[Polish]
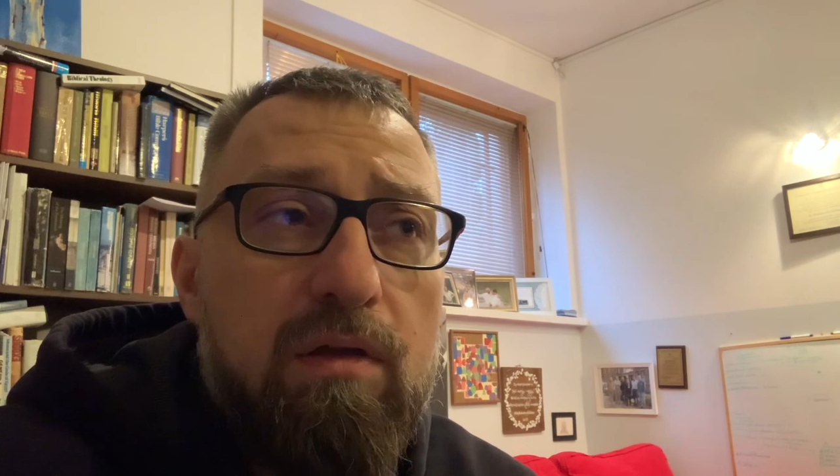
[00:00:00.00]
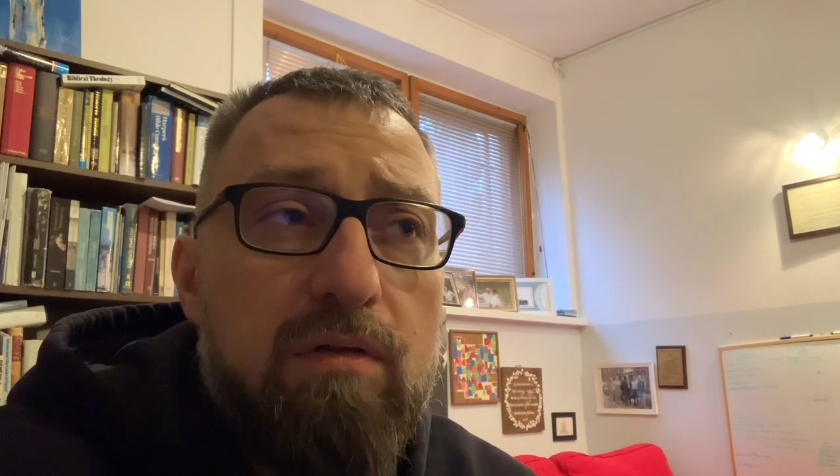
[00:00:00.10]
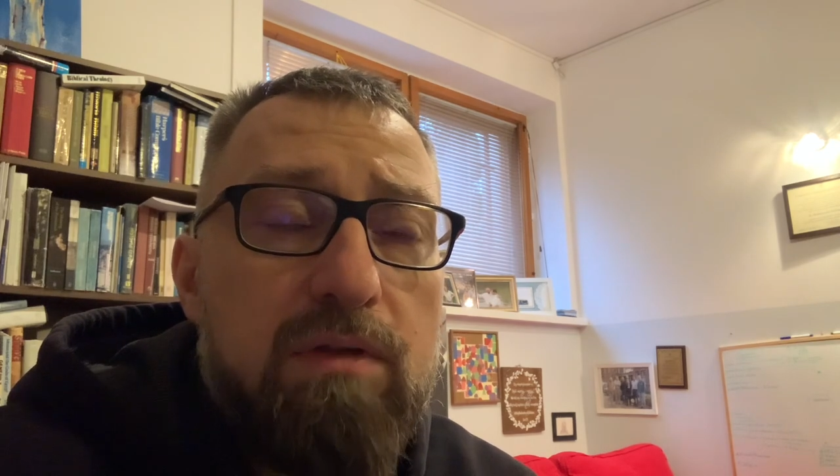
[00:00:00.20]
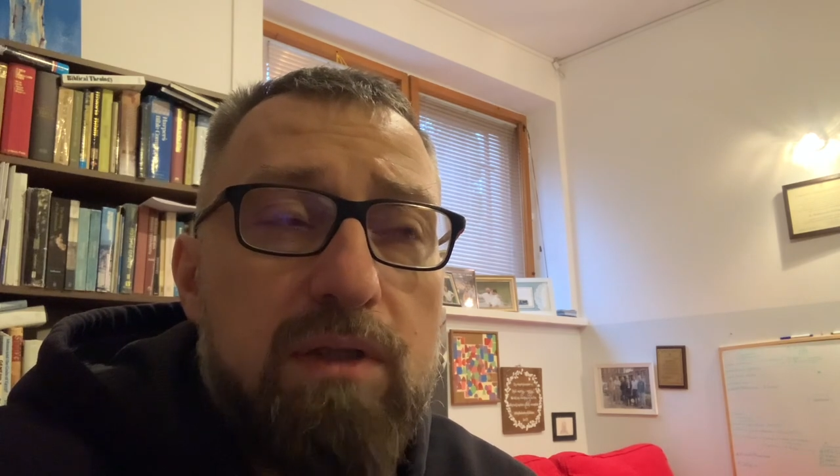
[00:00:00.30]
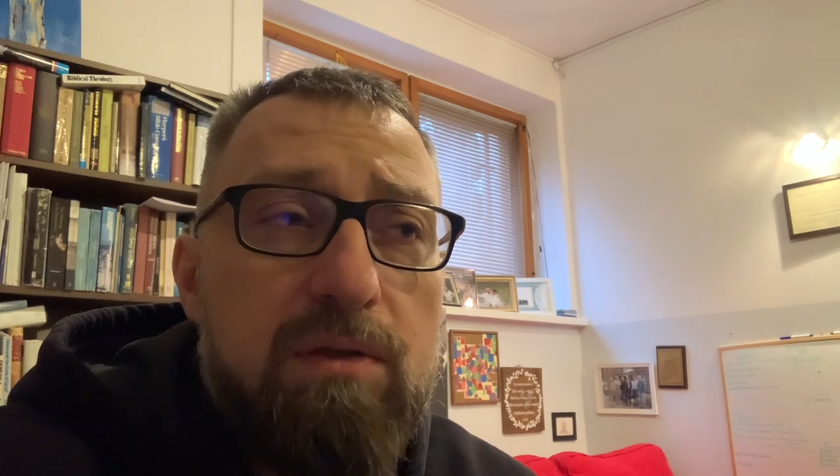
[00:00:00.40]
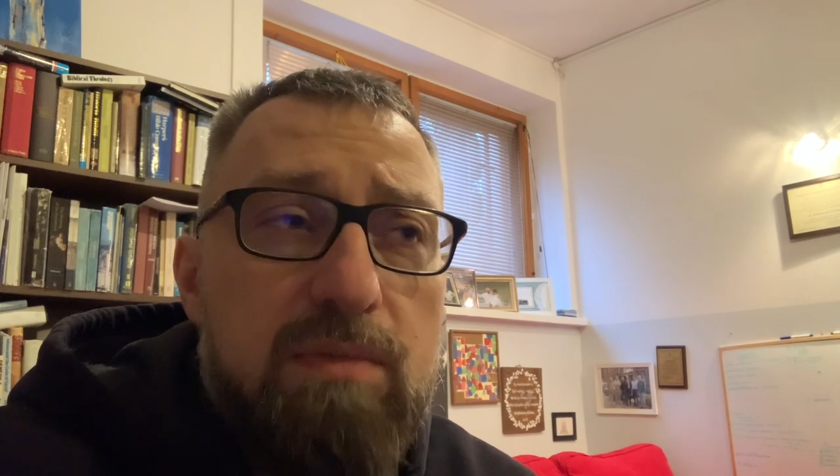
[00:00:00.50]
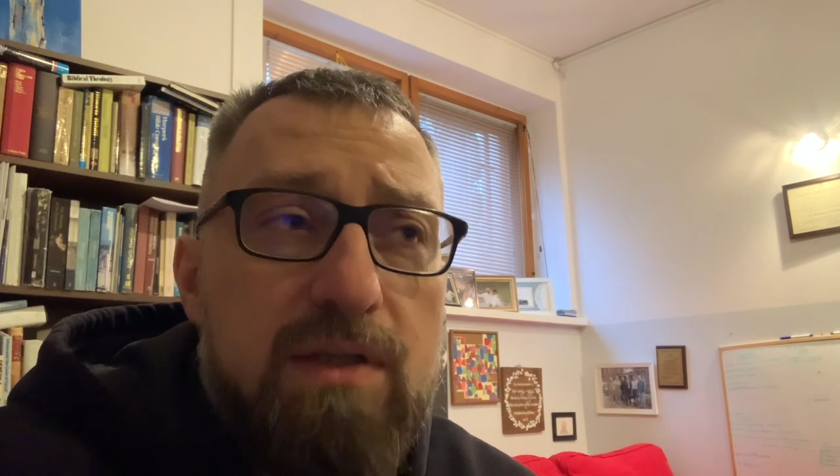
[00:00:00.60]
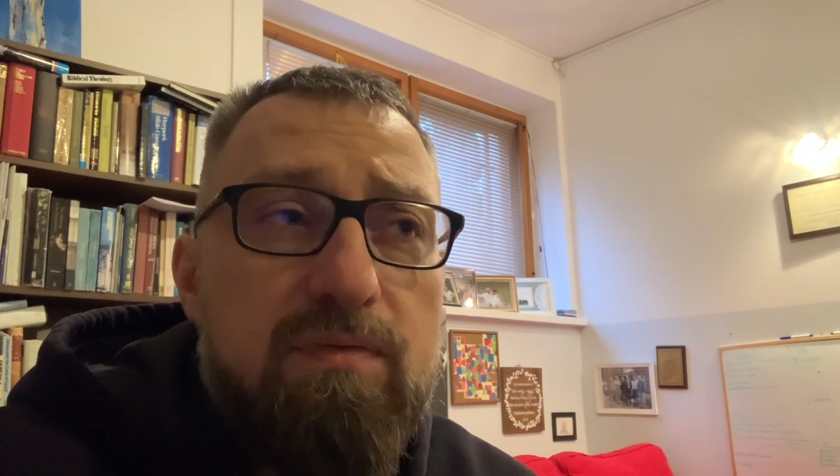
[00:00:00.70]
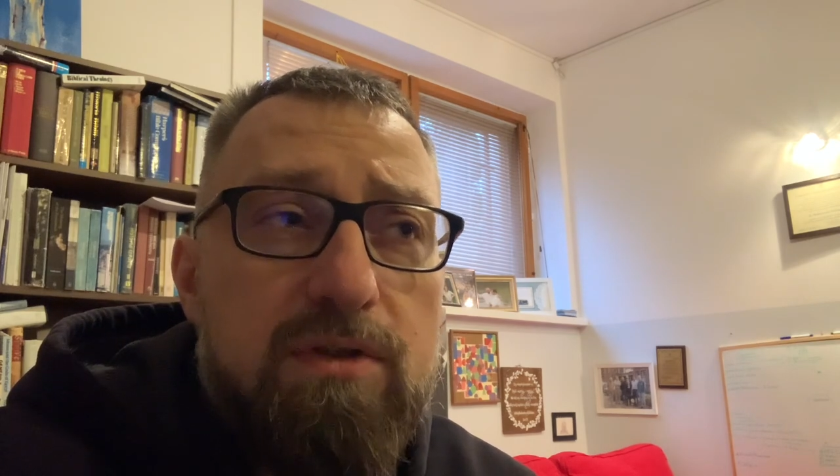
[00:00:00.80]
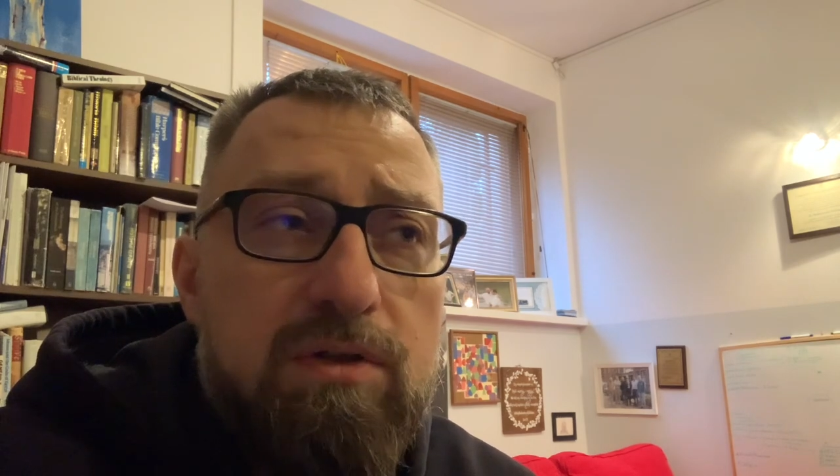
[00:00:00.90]

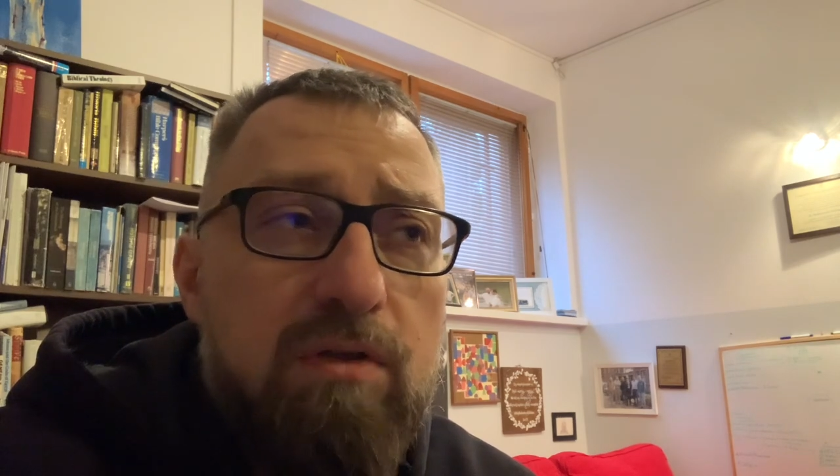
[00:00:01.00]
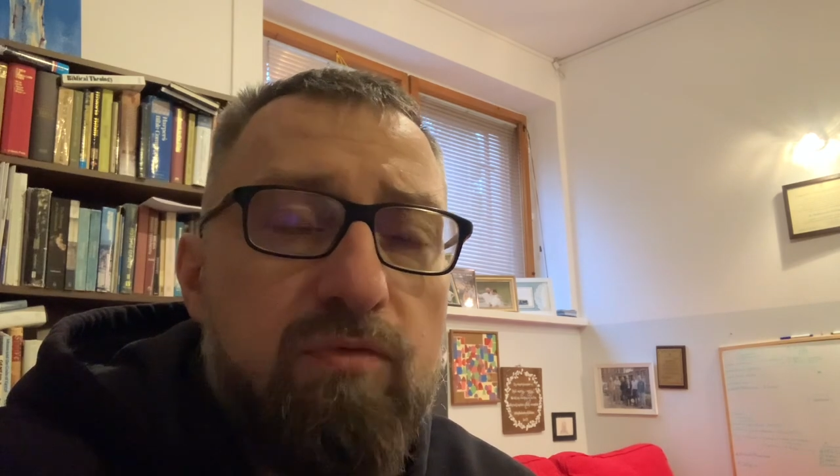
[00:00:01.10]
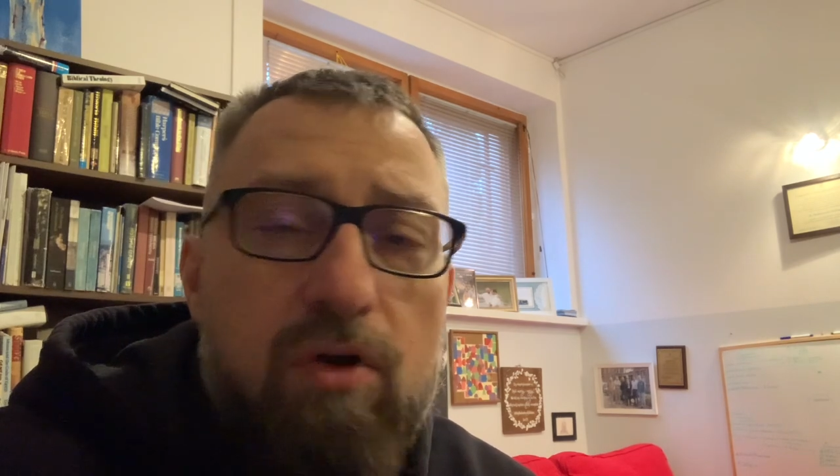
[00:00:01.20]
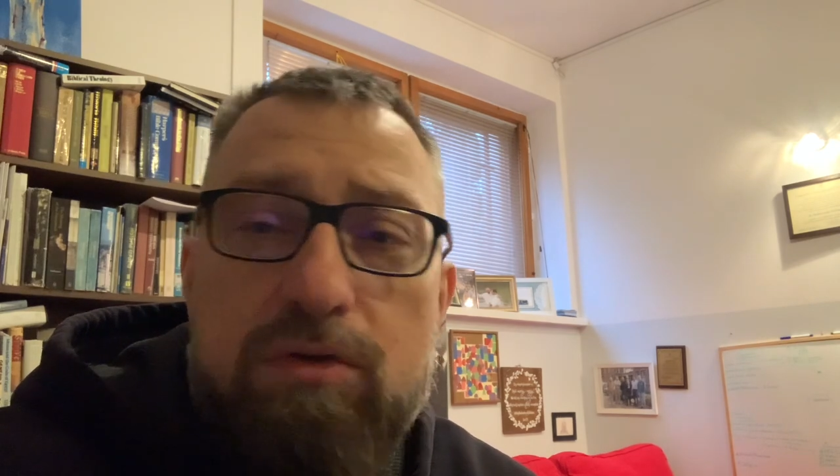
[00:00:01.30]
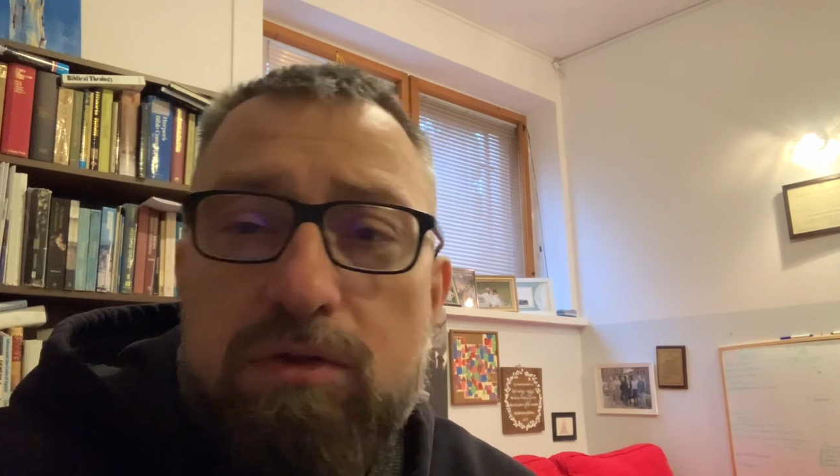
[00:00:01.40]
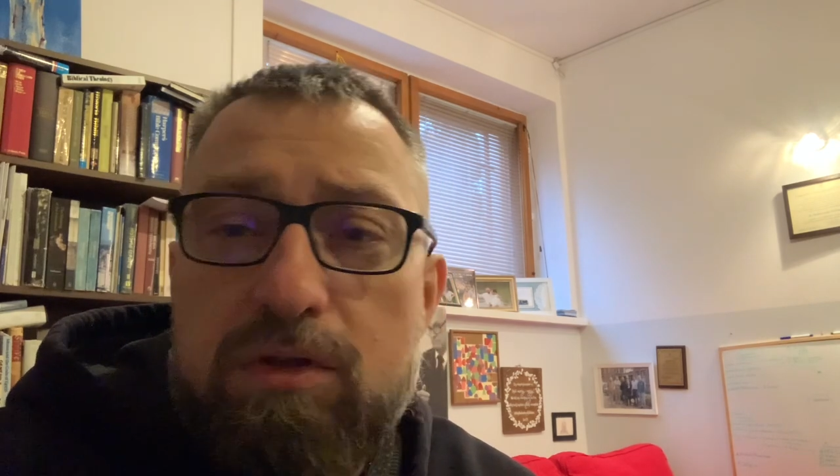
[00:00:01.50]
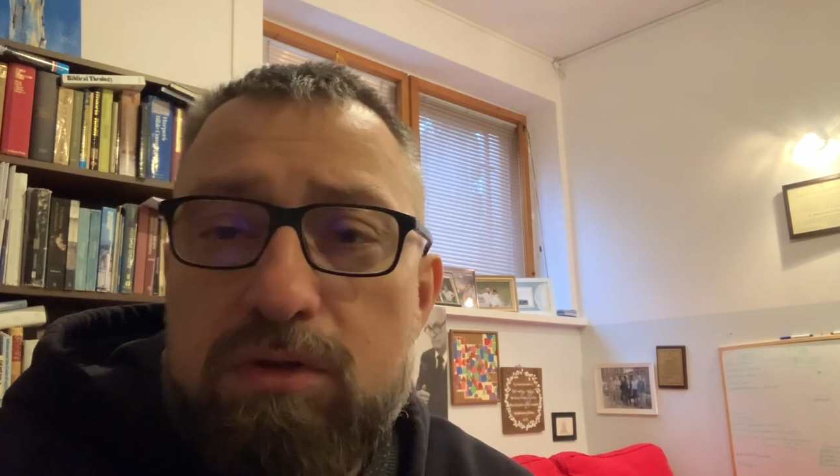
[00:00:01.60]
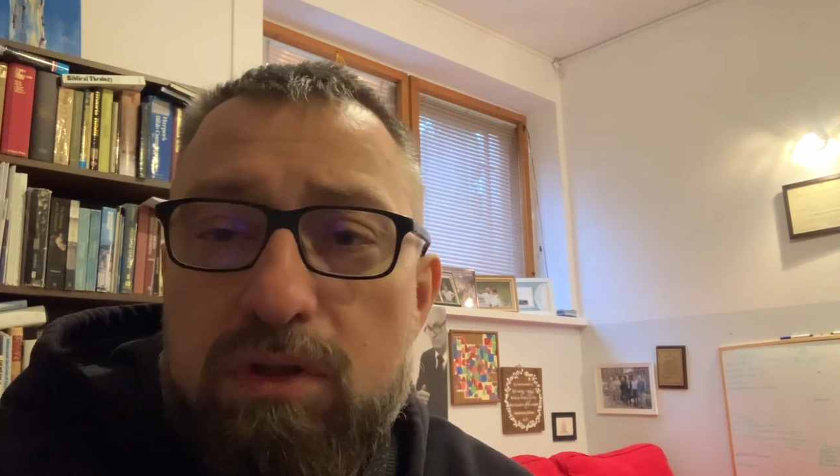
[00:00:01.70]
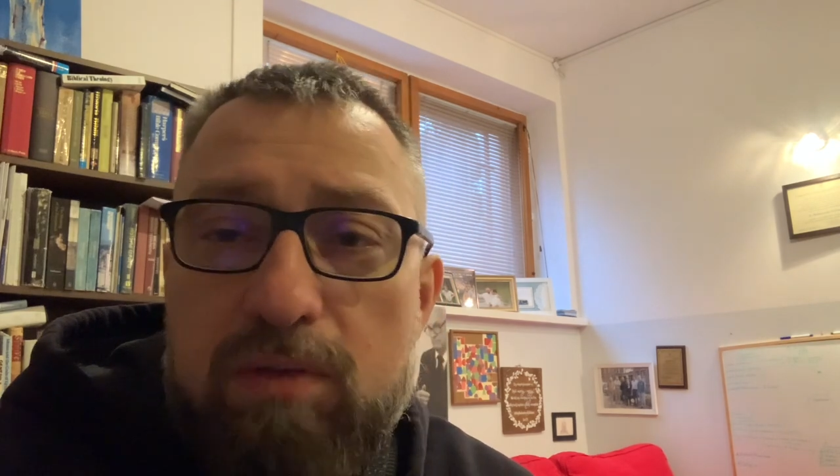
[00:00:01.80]
Natomiast właśnie on wchodzi i się